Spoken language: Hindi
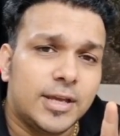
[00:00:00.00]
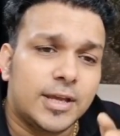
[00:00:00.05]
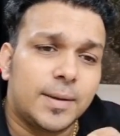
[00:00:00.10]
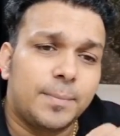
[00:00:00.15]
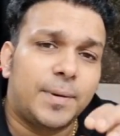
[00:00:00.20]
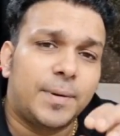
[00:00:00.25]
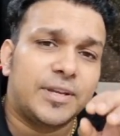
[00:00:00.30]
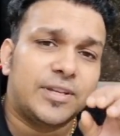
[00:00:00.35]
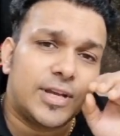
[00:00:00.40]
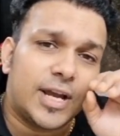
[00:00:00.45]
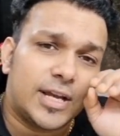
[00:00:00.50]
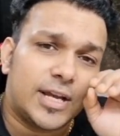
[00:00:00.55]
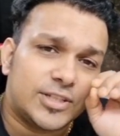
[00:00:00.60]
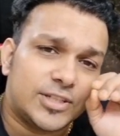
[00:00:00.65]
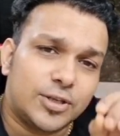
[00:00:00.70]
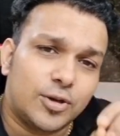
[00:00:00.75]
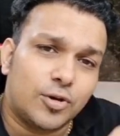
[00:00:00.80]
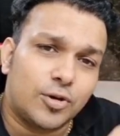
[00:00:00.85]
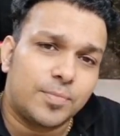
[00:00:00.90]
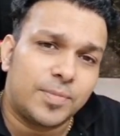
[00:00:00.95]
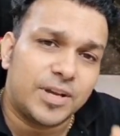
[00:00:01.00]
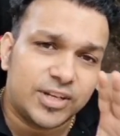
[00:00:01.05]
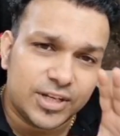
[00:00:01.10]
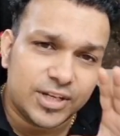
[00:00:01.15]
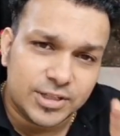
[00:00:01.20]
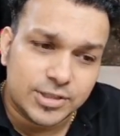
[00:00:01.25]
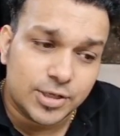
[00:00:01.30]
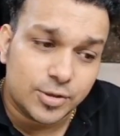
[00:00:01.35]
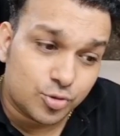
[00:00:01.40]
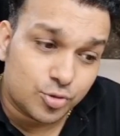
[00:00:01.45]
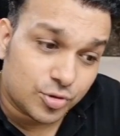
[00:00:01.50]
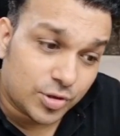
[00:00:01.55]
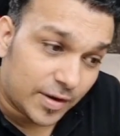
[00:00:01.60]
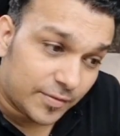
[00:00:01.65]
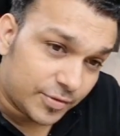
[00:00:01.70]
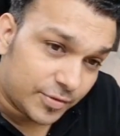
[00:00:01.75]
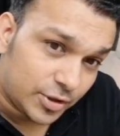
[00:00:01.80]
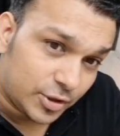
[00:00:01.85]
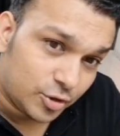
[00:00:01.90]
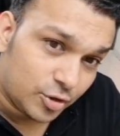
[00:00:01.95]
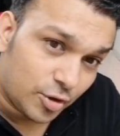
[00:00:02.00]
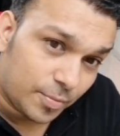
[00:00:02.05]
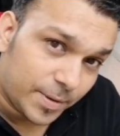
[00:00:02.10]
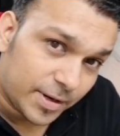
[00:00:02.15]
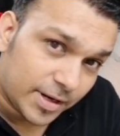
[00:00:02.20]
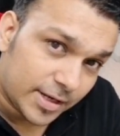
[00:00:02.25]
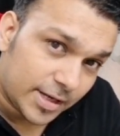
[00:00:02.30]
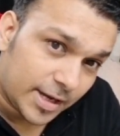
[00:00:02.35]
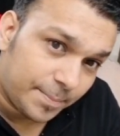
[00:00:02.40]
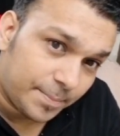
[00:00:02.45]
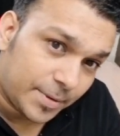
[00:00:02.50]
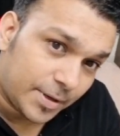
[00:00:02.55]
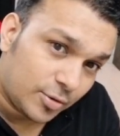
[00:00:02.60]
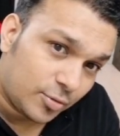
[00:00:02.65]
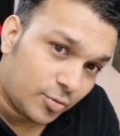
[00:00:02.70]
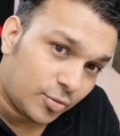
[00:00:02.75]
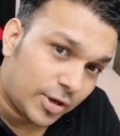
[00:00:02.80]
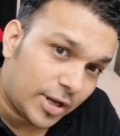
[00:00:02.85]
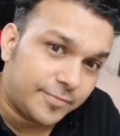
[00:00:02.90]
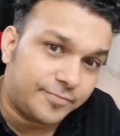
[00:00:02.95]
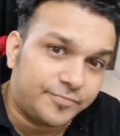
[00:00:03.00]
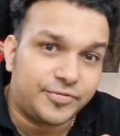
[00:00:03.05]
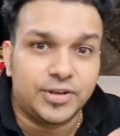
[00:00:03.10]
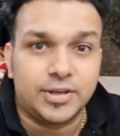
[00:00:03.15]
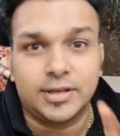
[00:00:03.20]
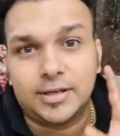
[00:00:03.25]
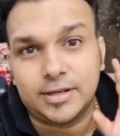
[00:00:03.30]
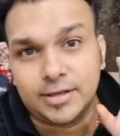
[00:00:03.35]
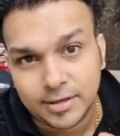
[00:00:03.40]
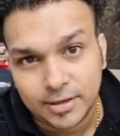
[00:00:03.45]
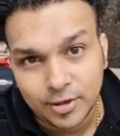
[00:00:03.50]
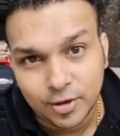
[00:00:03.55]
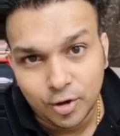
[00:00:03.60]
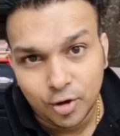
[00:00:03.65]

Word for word: कि भैया जी और बहनी जी उसका वीडियो बनेगा बिल्कुल ही फ्री